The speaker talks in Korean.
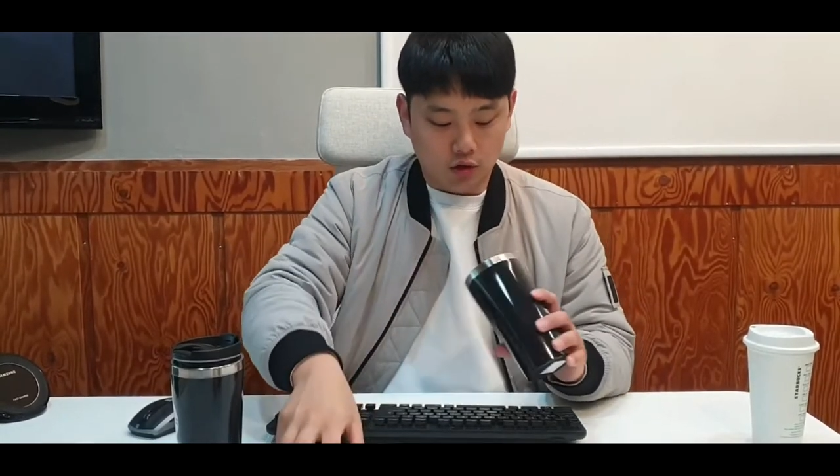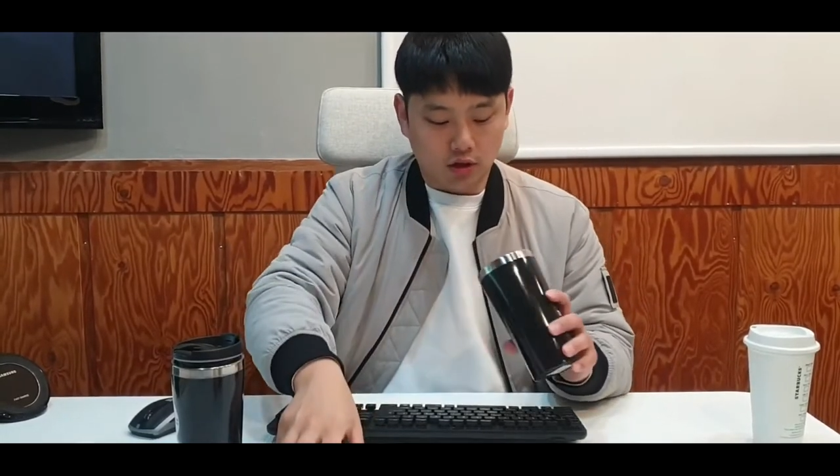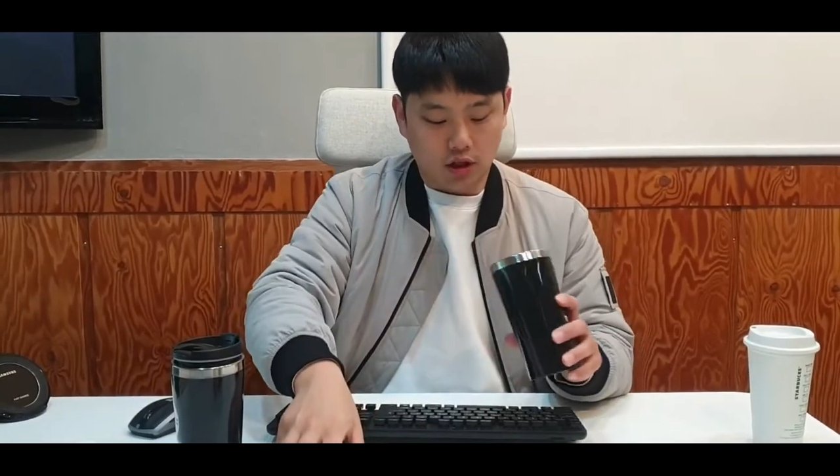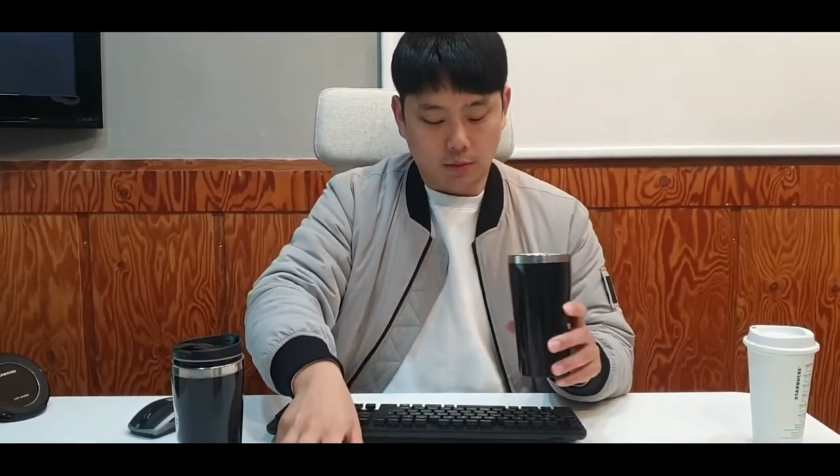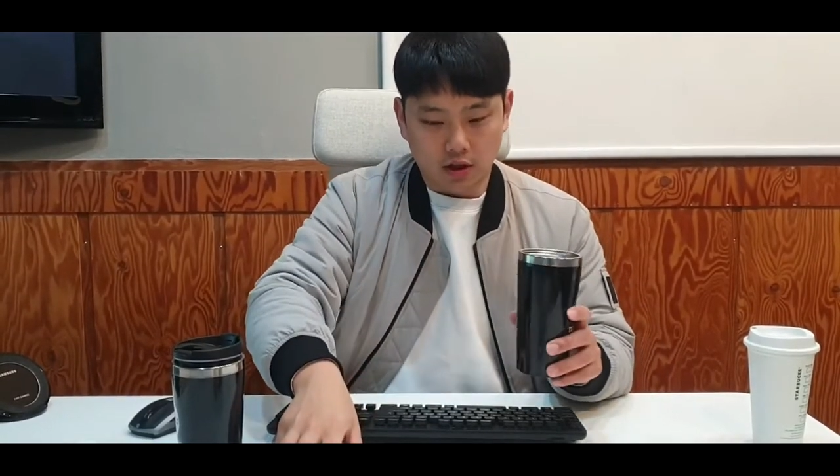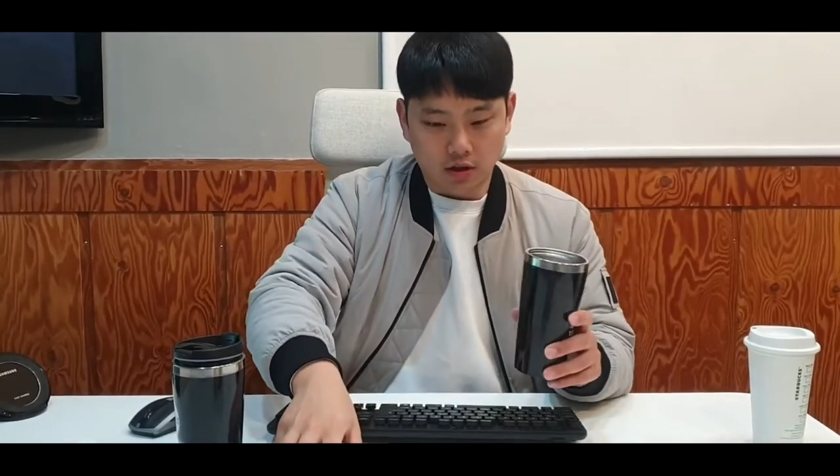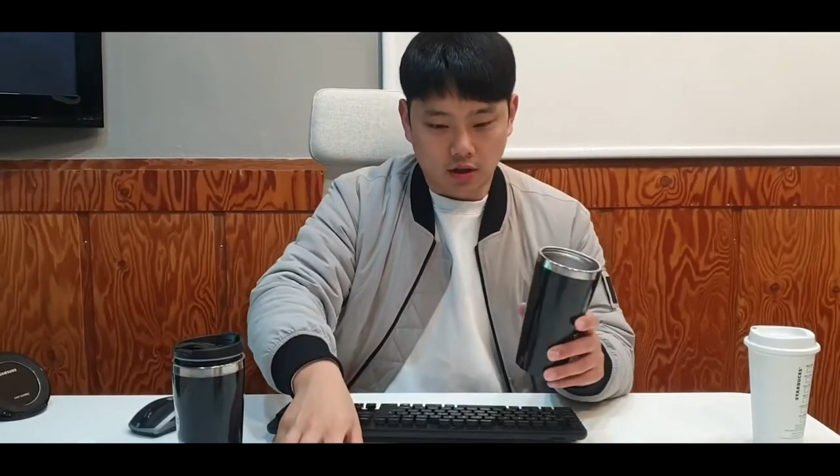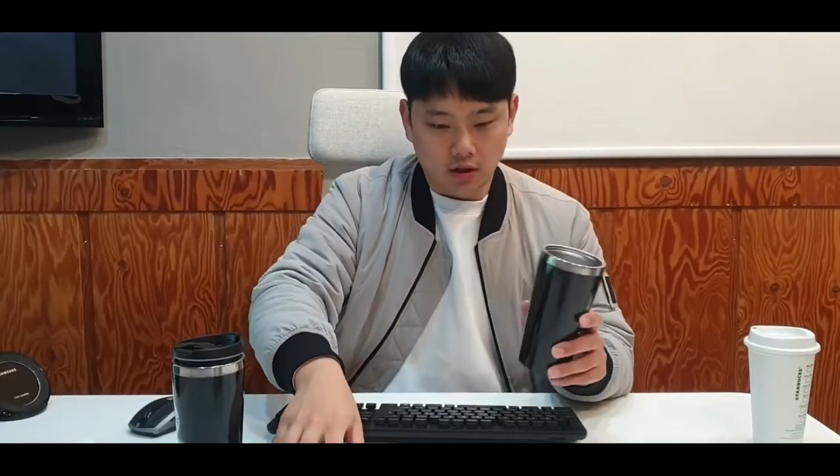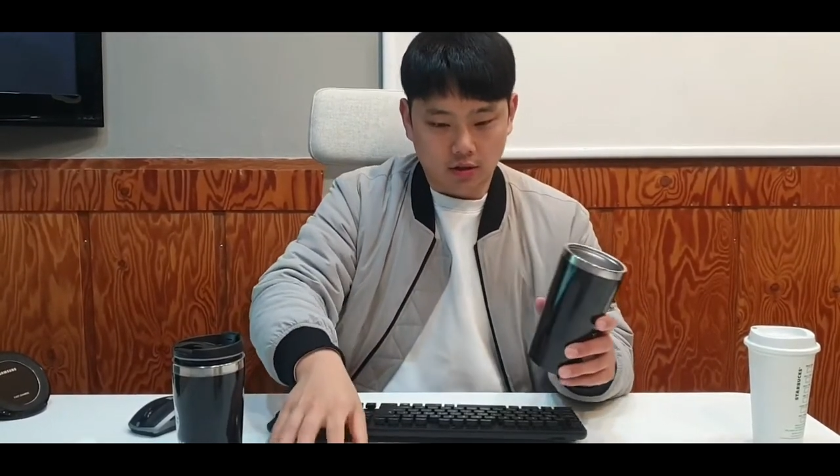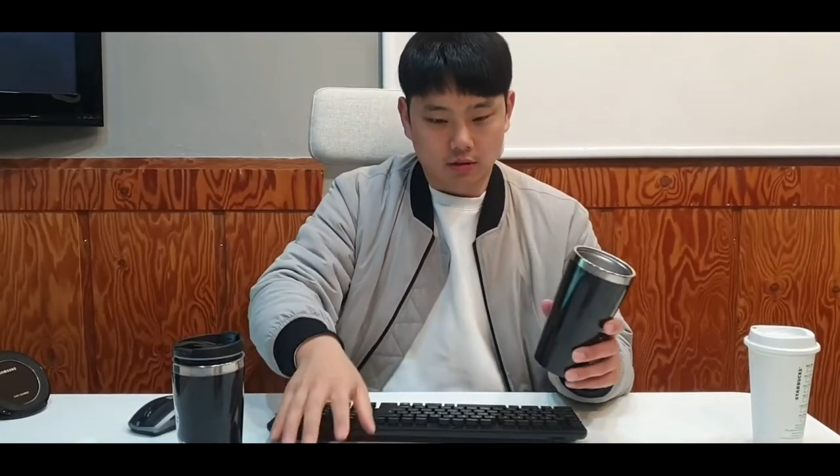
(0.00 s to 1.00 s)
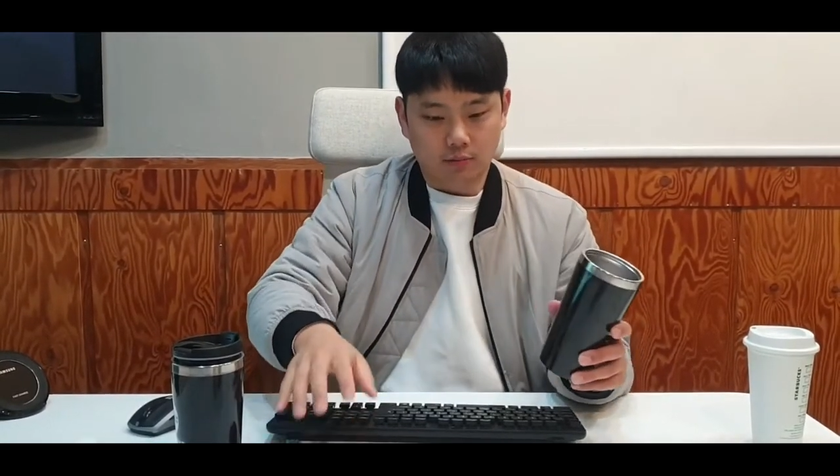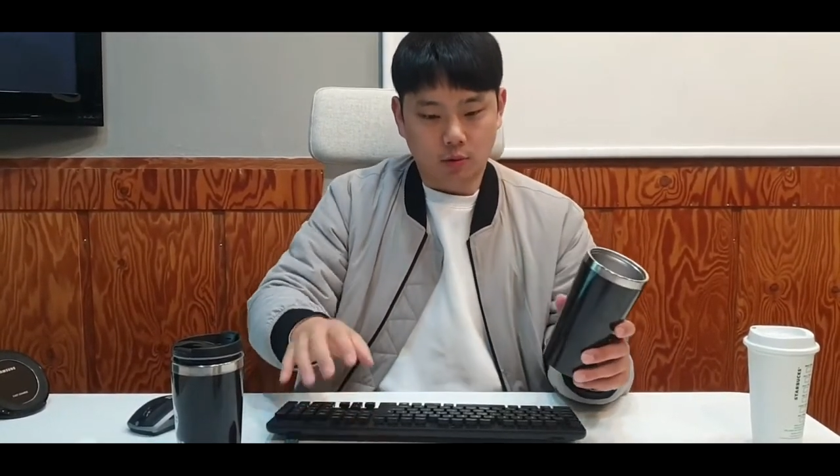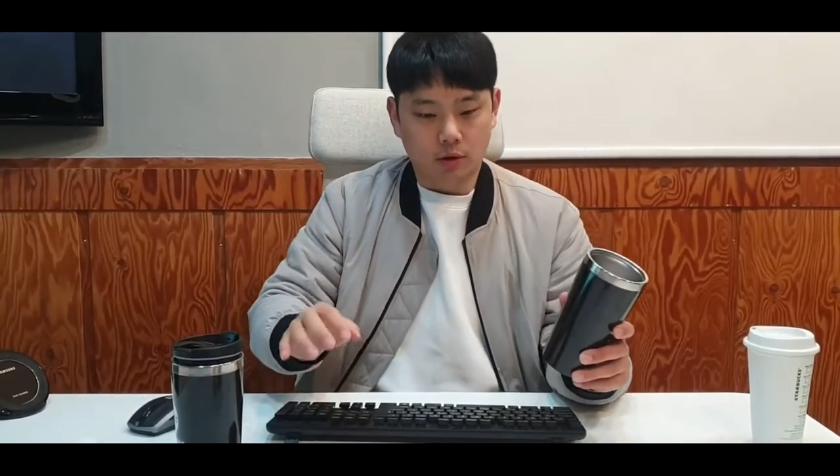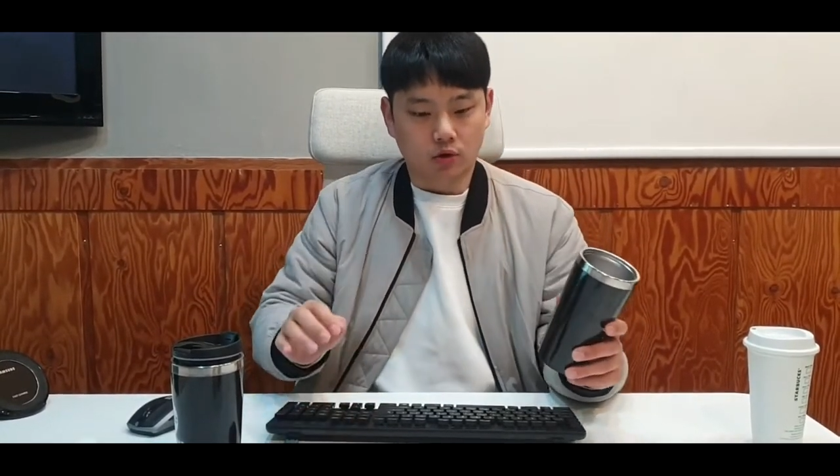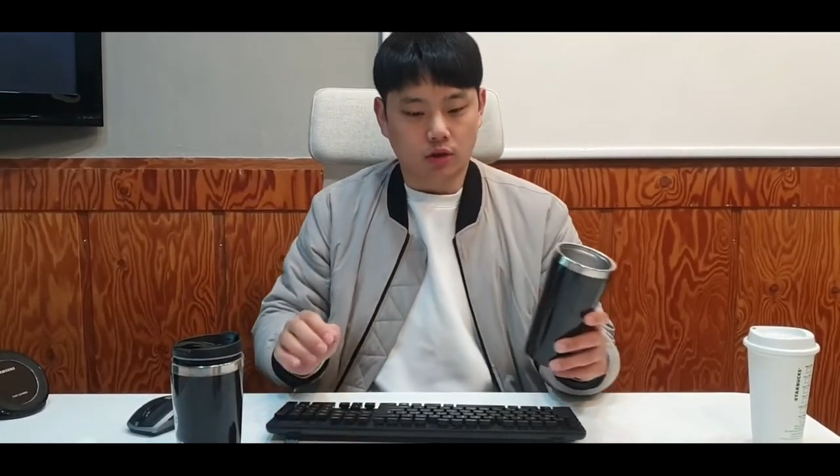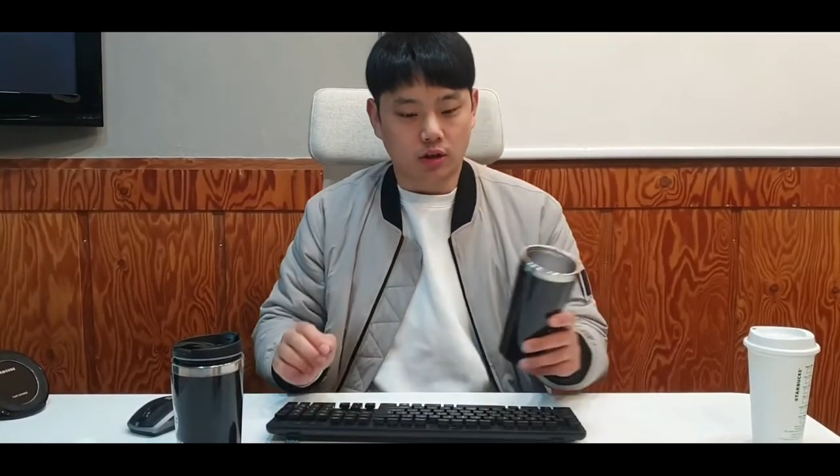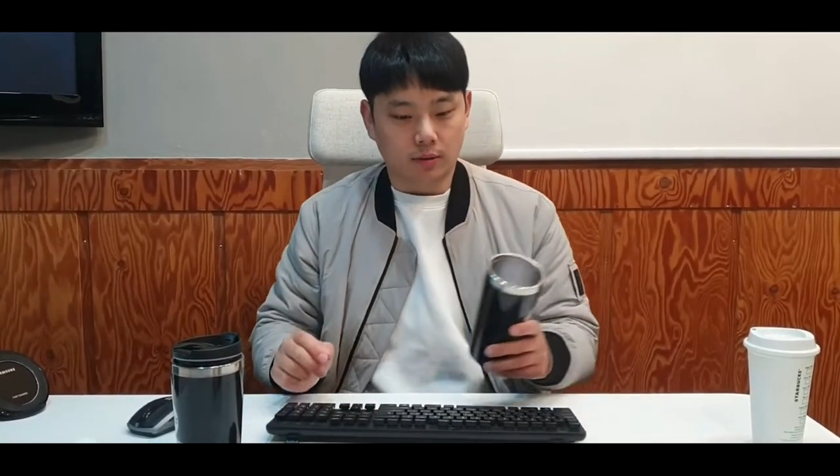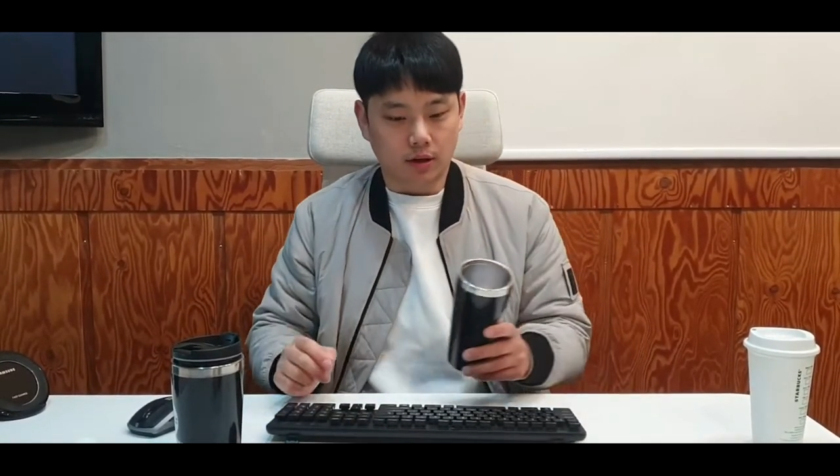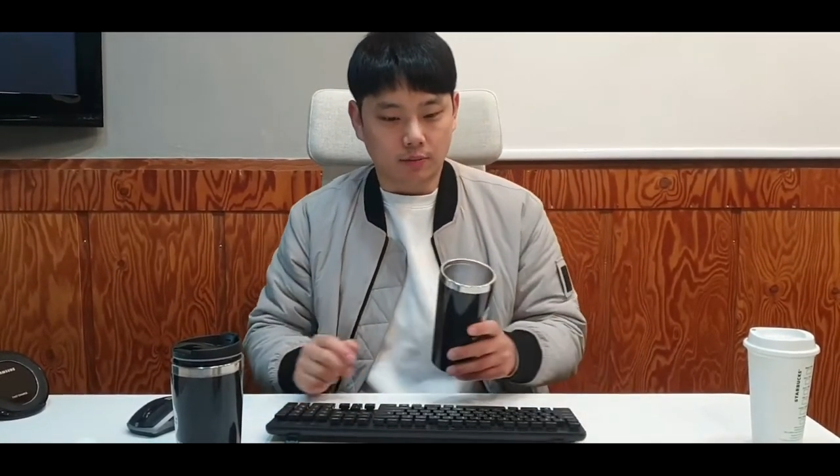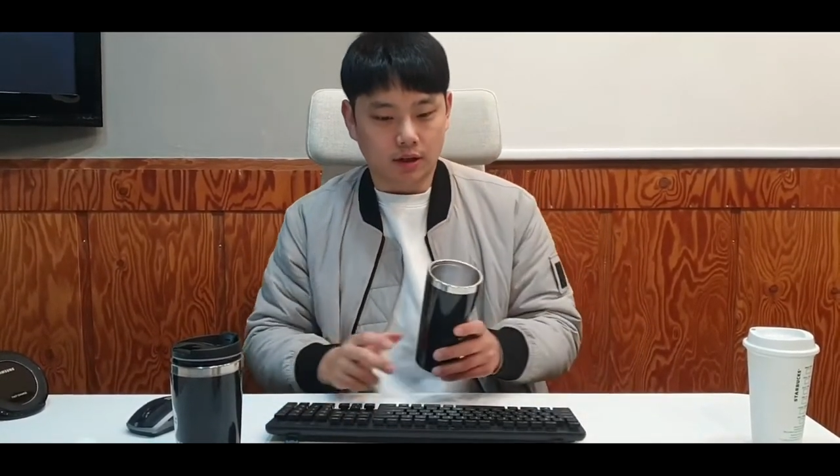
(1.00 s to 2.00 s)
선생님께서 뽑아주시길
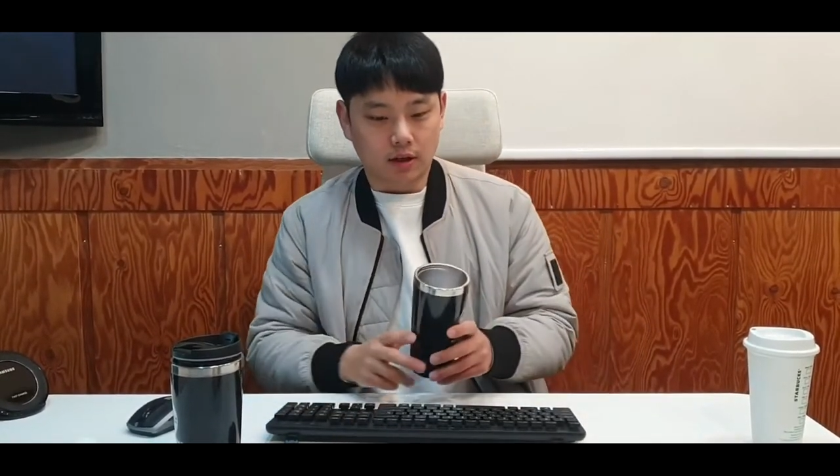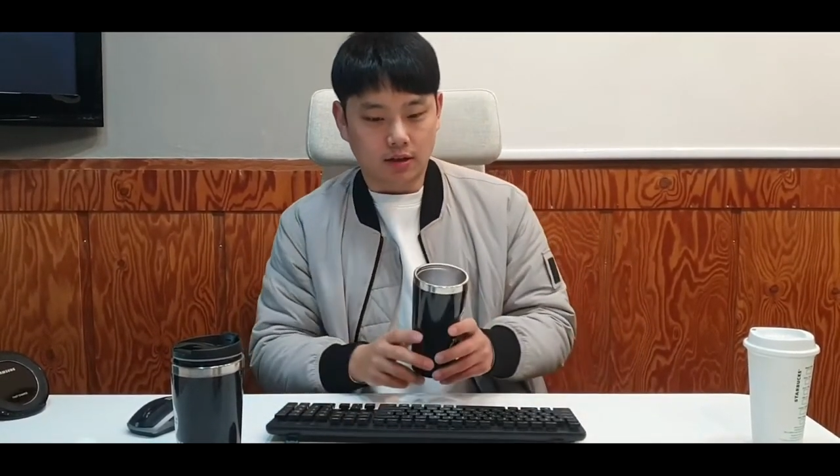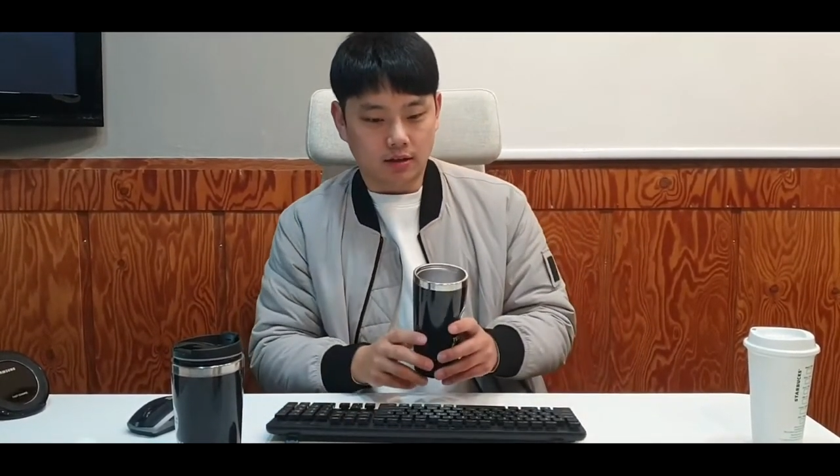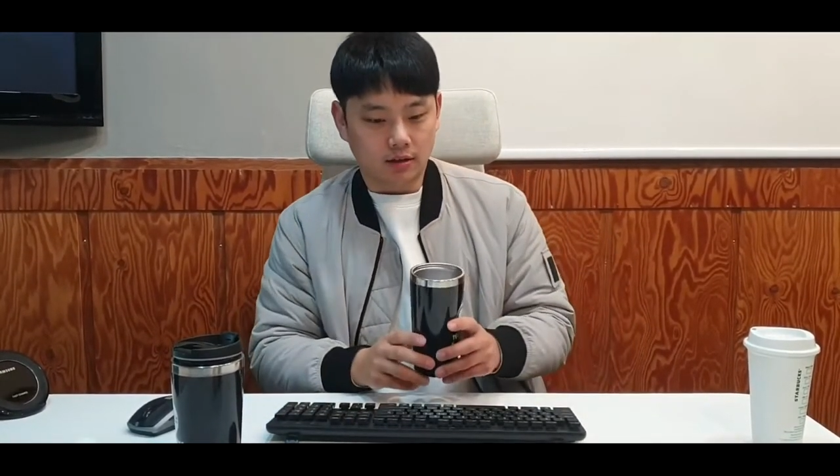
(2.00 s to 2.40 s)
바랍니다.